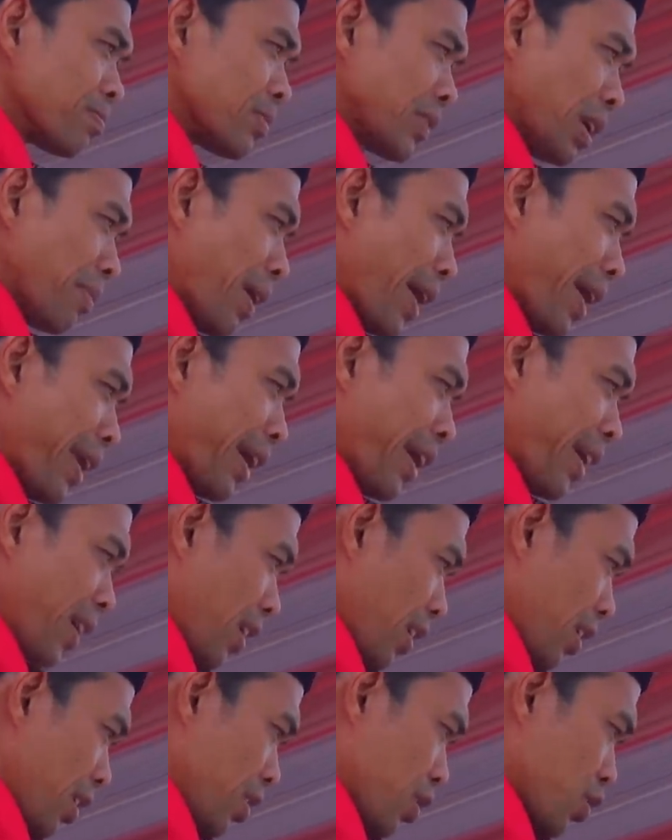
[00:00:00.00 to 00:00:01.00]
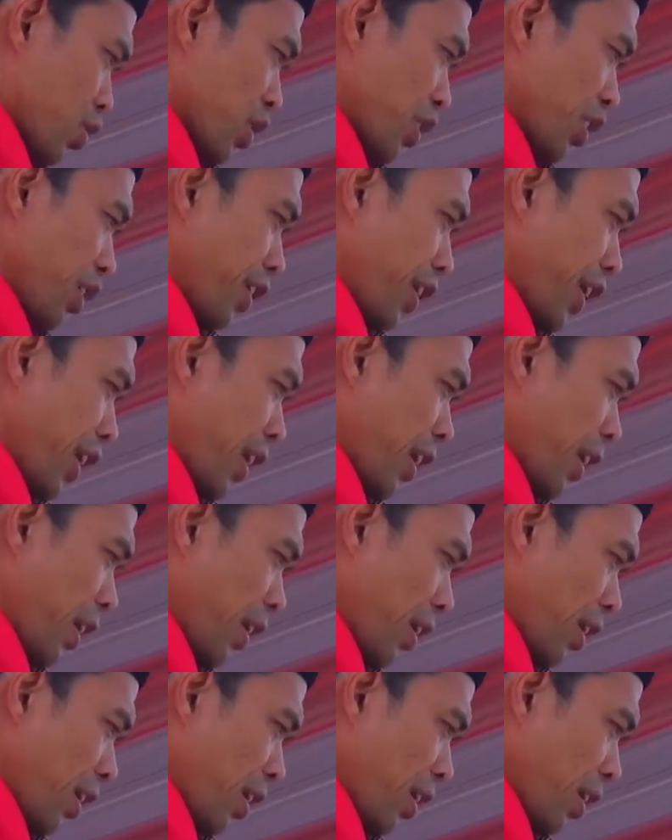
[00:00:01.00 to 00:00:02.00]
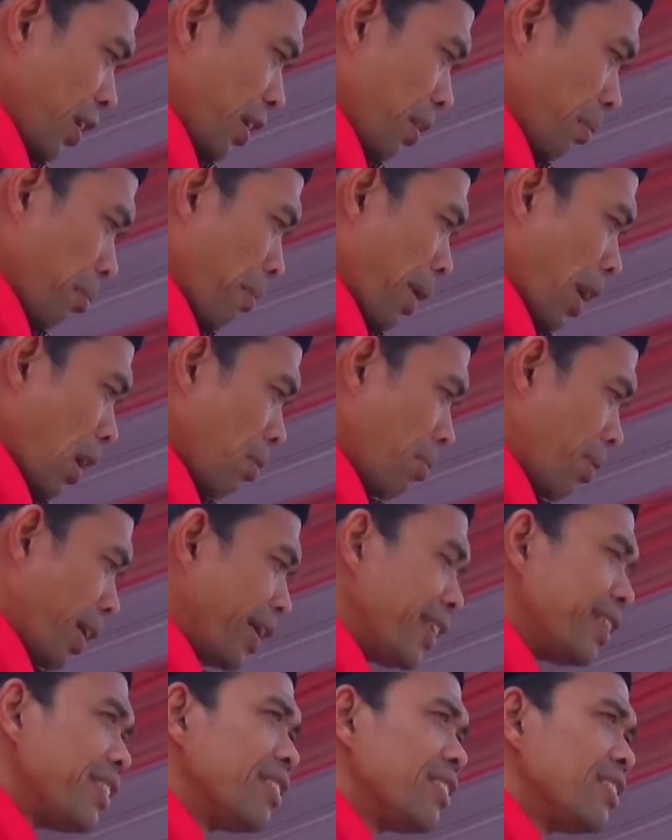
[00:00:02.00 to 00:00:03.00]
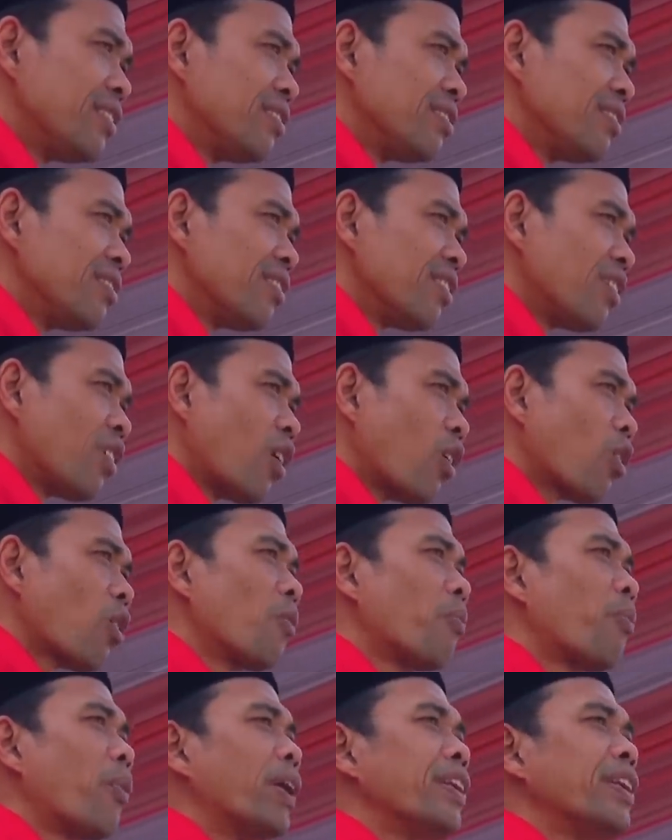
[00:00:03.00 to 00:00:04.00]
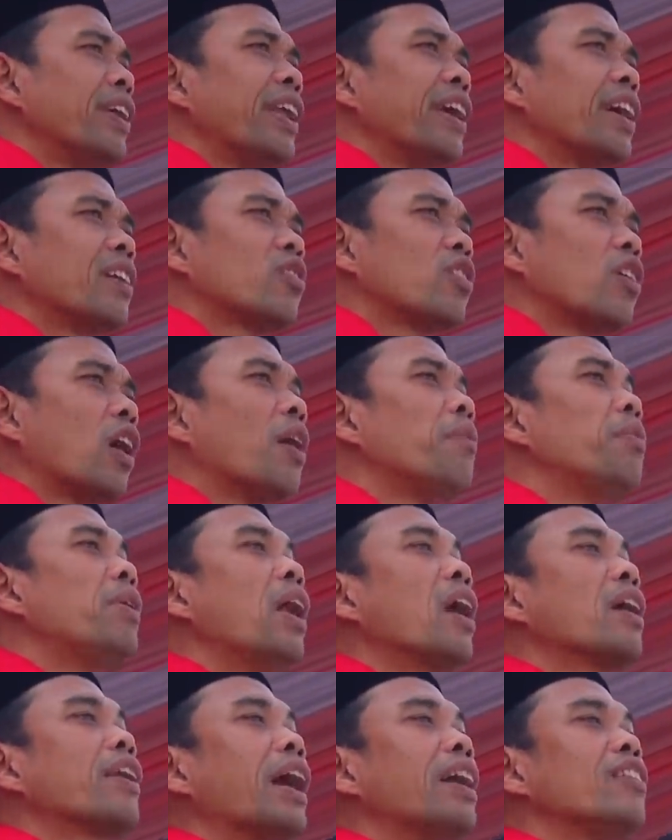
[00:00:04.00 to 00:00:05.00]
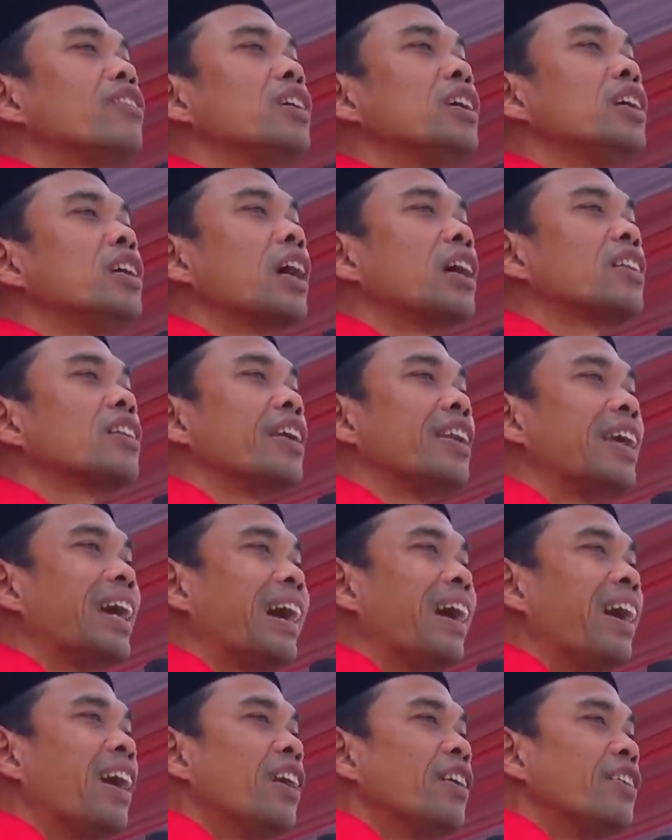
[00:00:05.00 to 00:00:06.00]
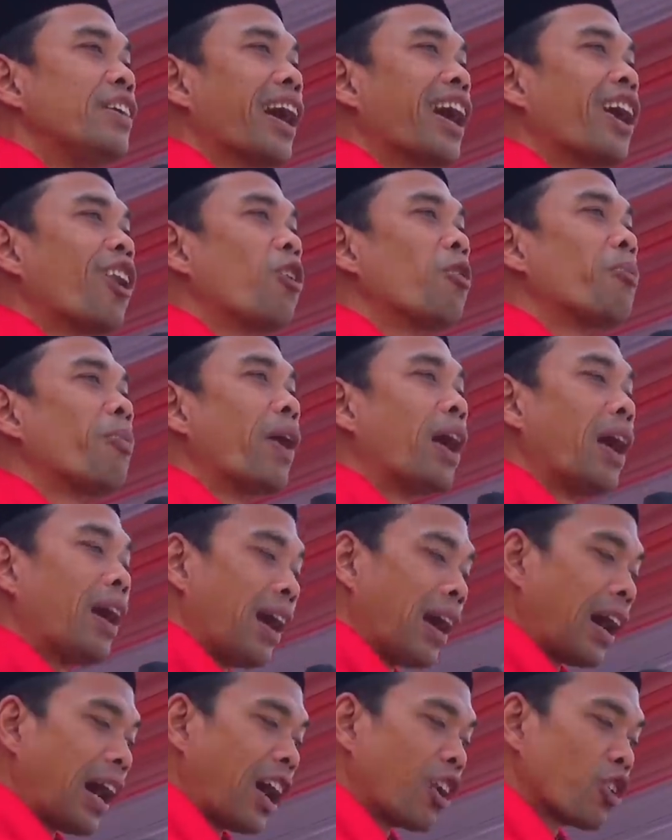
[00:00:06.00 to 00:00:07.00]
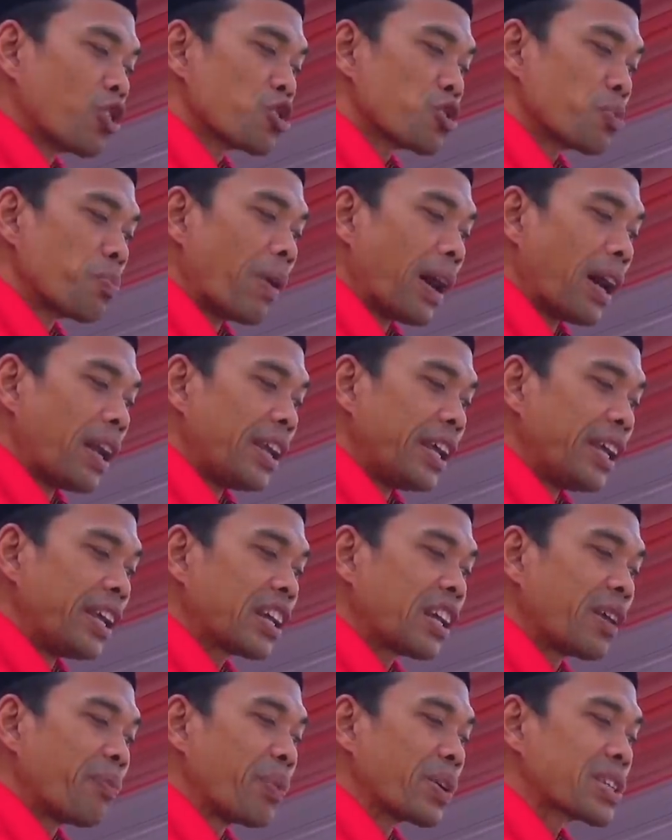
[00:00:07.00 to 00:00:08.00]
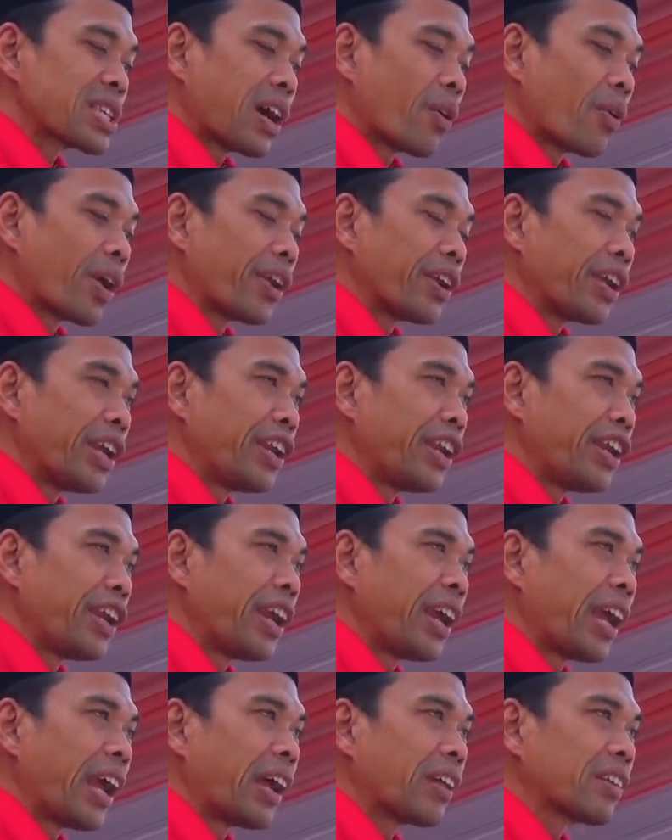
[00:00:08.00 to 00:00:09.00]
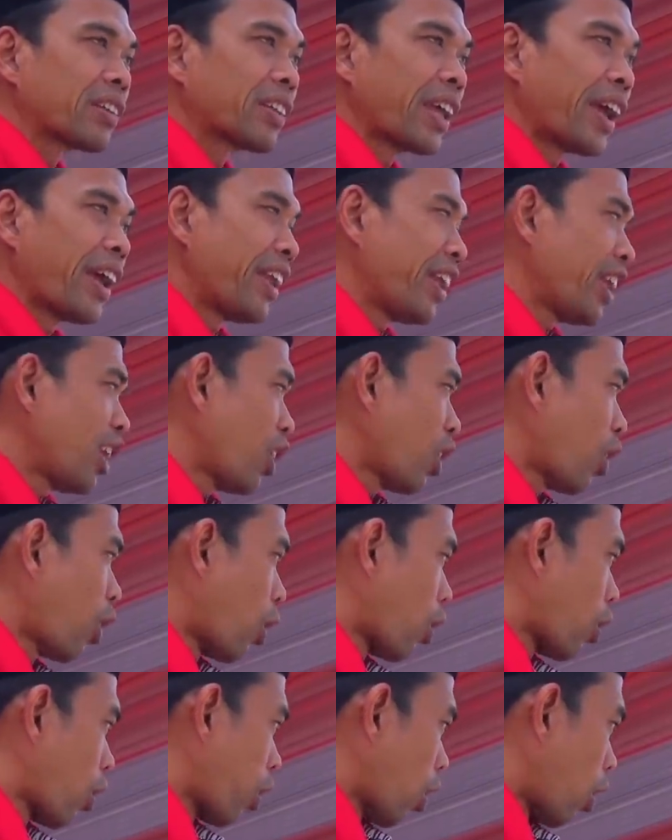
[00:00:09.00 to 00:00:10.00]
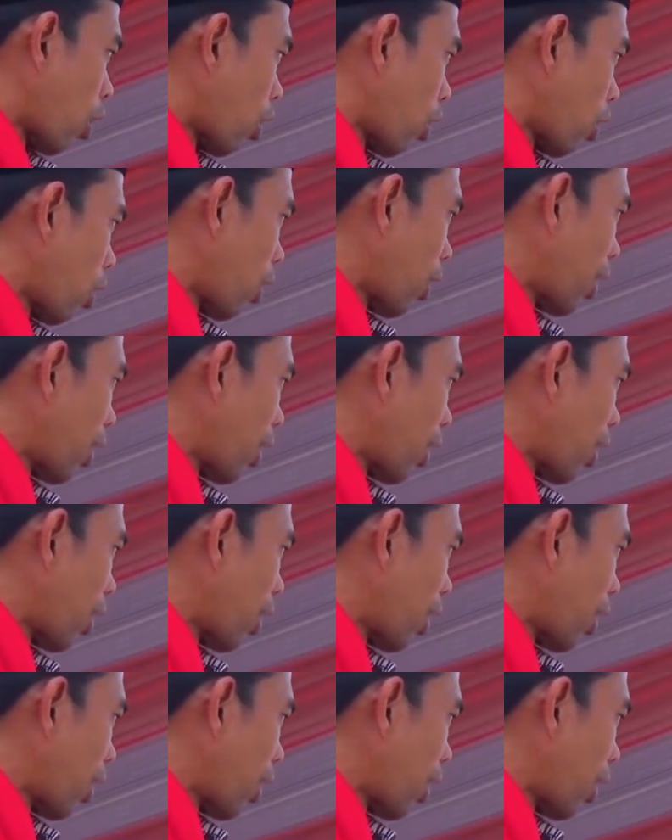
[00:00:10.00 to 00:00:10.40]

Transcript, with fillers: Di mana? Sydney, Melbourne. Rupanya dia, bilang nanti kata dia, jangan lupa harus balik ke pesawat ini 10 o'clock.